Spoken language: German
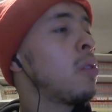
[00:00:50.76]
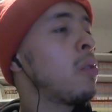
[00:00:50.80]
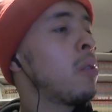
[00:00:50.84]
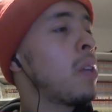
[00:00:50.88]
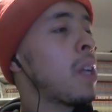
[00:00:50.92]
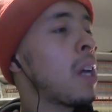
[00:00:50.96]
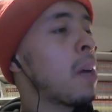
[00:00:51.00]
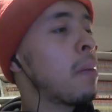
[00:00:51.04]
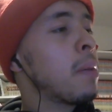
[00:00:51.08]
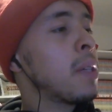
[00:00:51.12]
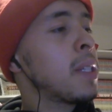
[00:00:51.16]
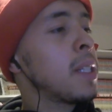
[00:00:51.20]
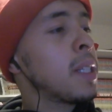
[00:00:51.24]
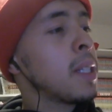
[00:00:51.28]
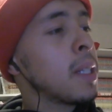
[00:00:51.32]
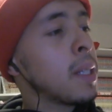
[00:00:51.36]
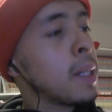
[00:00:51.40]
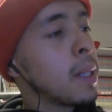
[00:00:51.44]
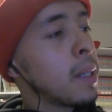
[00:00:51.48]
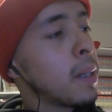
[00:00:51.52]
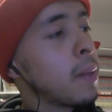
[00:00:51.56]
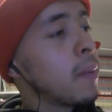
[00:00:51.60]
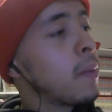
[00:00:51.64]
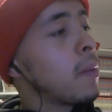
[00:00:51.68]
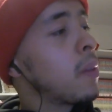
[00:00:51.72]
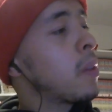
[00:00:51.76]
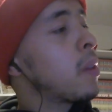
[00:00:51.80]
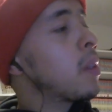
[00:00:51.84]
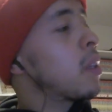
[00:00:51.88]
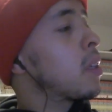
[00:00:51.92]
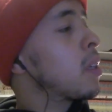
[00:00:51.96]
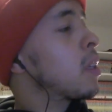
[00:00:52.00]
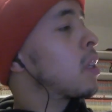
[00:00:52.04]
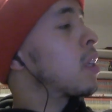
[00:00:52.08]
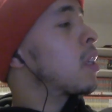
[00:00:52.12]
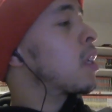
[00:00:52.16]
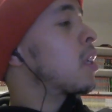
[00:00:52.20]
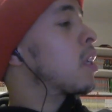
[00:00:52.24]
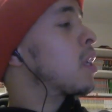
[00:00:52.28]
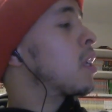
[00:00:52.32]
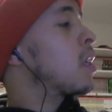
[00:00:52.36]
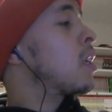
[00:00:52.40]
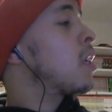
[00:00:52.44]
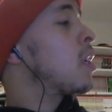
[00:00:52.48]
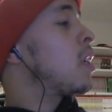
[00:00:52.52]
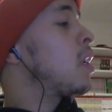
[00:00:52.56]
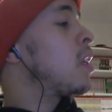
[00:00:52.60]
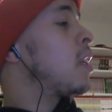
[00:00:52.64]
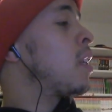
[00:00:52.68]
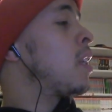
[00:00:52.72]
So, dann habe ich hier
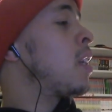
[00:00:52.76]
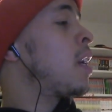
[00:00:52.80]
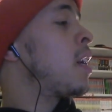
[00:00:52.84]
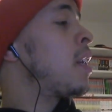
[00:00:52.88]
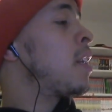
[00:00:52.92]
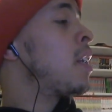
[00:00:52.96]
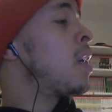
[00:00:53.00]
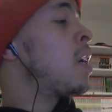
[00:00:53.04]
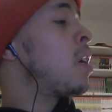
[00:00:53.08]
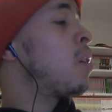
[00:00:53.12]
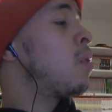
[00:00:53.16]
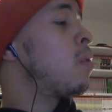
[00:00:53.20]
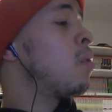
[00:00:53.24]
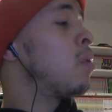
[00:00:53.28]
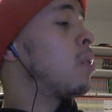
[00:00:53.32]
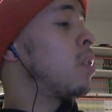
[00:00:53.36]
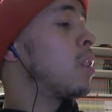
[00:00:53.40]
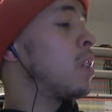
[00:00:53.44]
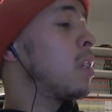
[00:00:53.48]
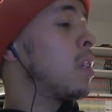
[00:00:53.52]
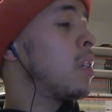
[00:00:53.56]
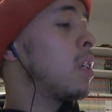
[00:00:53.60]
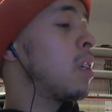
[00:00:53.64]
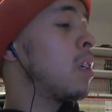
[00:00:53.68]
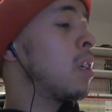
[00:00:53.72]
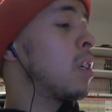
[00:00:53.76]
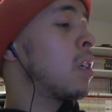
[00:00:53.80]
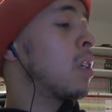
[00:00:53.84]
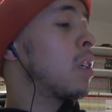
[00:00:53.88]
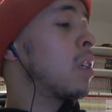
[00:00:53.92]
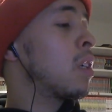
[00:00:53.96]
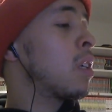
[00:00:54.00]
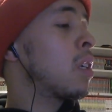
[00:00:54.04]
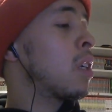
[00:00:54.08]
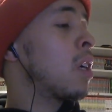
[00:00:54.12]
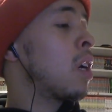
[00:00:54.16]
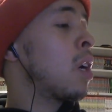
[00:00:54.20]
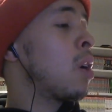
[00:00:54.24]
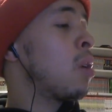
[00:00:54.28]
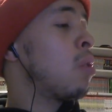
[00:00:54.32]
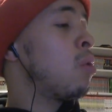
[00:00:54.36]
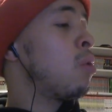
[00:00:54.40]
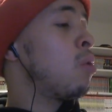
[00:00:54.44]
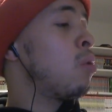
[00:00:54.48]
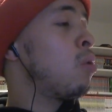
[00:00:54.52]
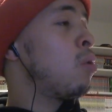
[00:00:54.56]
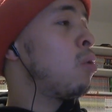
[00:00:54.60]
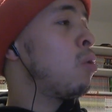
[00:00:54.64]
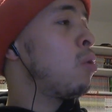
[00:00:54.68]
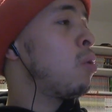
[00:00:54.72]
Nana und
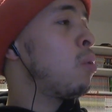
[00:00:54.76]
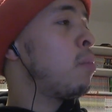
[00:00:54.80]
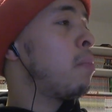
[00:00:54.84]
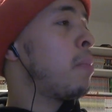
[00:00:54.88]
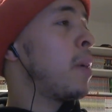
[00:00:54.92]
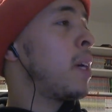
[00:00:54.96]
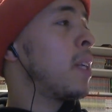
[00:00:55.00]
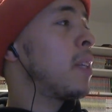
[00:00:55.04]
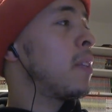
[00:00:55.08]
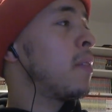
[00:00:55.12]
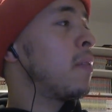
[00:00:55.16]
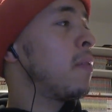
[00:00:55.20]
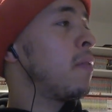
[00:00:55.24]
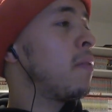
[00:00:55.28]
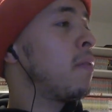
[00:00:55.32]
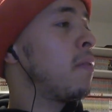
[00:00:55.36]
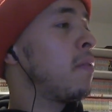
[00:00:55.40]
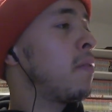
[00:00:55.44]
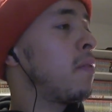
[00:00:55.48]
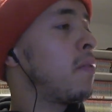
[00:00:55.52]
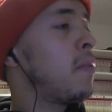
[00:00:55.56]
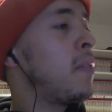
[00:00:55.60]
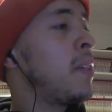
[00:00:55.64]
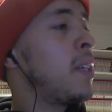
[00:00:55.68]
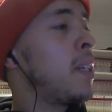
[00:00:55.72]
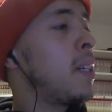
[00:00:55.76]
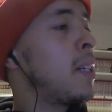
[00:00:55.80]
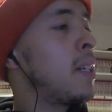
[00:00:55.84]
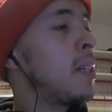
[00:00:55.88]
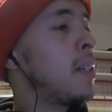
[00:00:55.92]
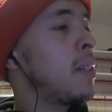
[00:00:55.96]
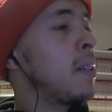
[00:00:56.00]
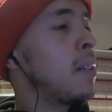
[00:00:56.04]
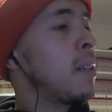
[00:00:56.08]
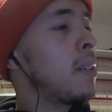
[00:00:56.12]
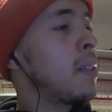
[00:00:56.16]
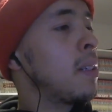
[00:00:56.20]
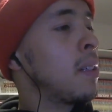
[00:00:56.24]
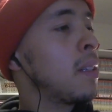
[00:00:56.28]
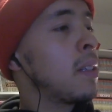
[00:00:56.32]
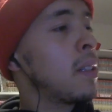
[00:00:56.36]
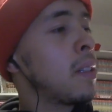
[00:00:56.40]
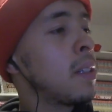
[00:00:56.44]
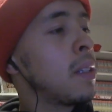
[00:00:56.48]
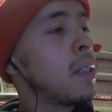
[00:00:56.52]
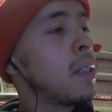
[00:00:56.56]
Kaoru Band 4